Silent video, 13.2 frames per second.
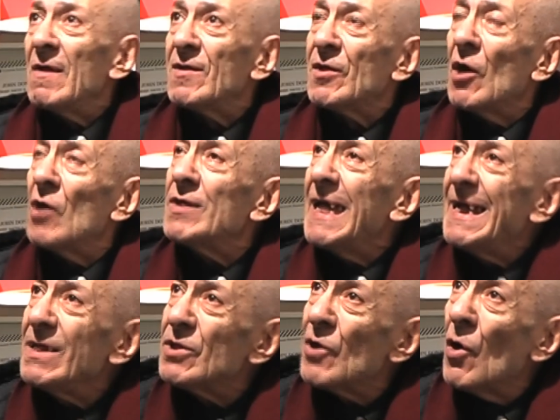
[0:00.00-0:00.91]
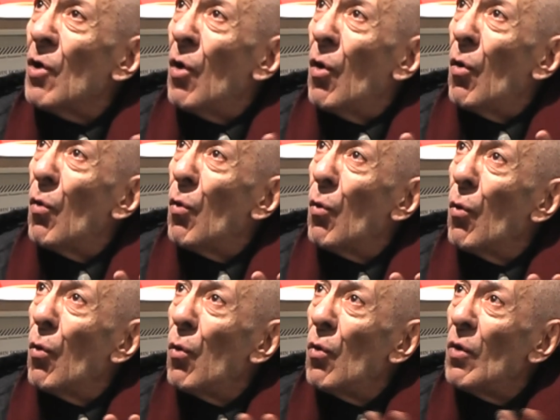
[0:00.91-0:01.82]
sto dentro
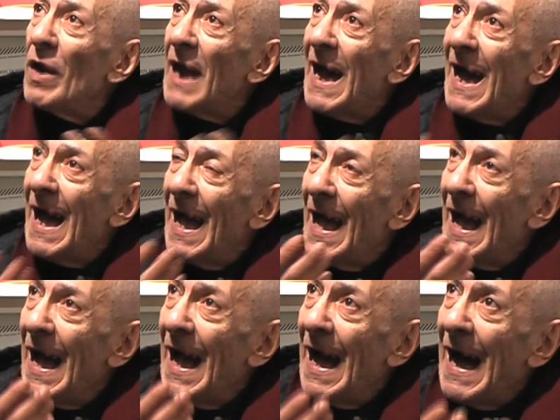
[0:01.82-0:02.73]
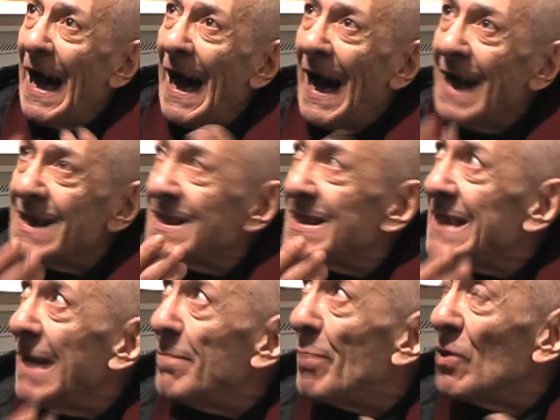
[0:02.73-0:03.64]
una
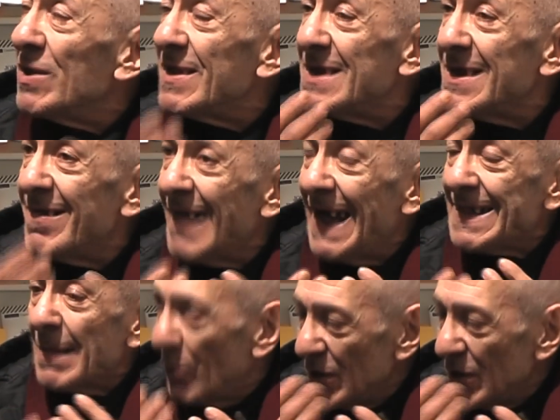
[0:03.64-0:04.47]
arte politicizzata.